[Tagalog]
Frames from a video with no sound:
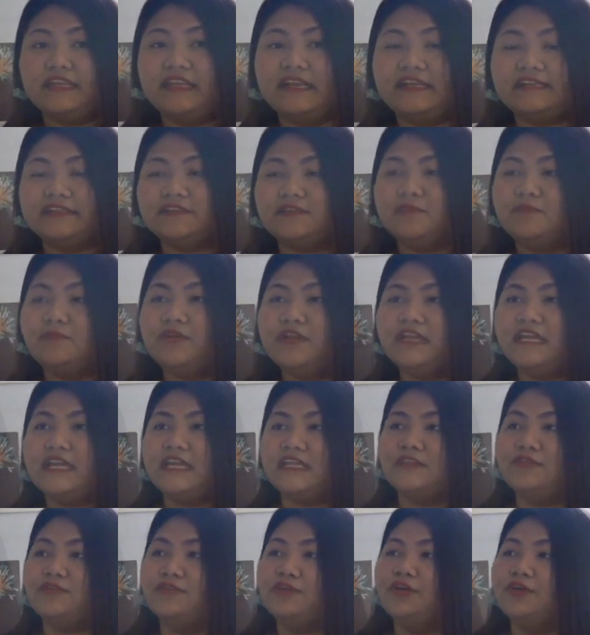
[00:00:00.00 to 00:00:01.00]
diri. So, muna
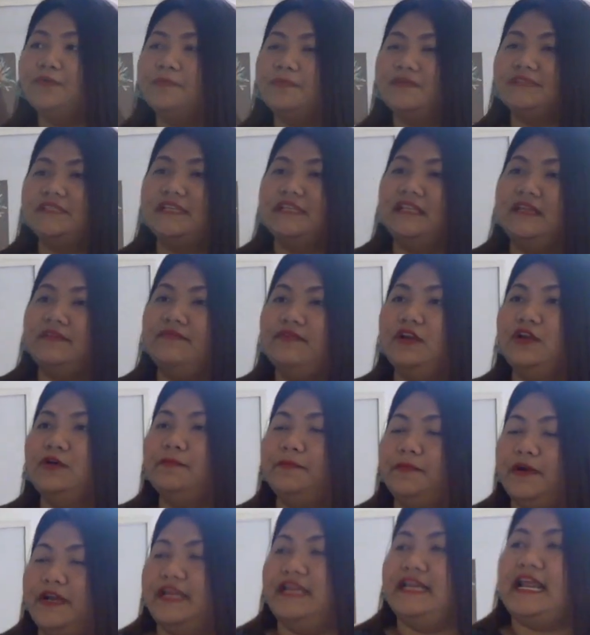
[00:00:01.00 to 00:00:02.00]
gituyo po sa
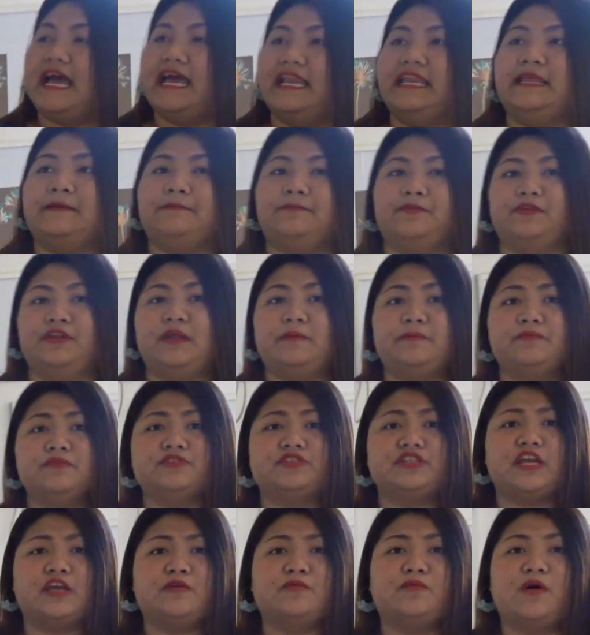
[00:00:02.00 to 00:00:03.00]
developer. Inani po na po
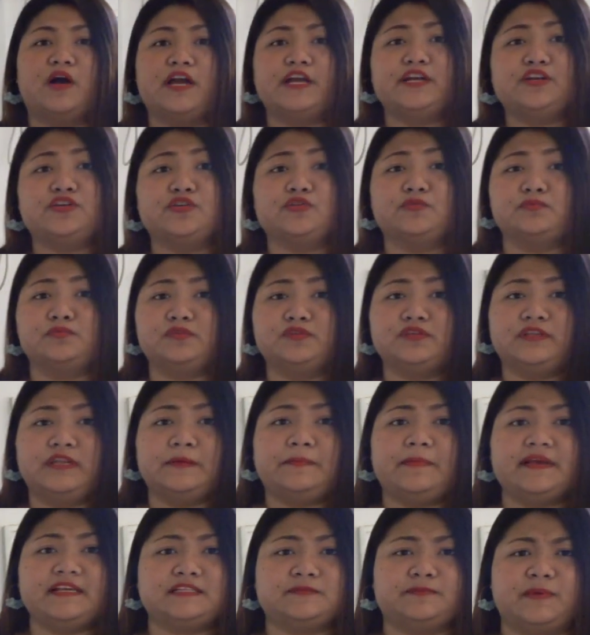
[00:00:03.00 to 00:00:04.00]
siya yung wardrobe. So, di
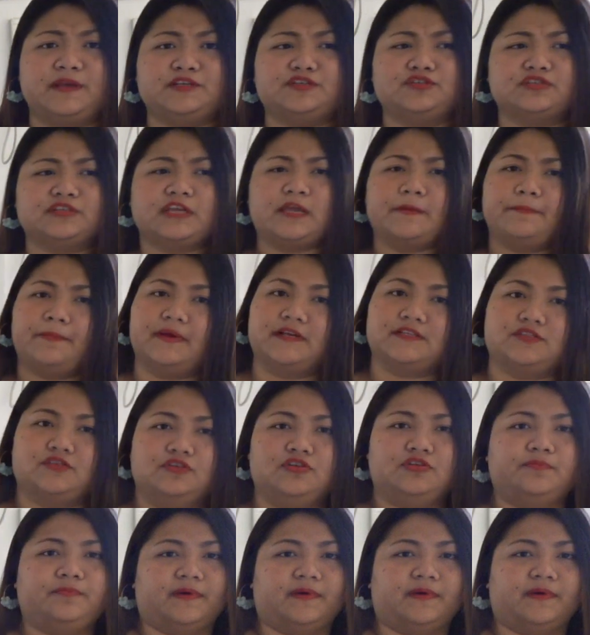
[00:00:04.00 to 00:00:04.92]
ba spacious kay pagsulod,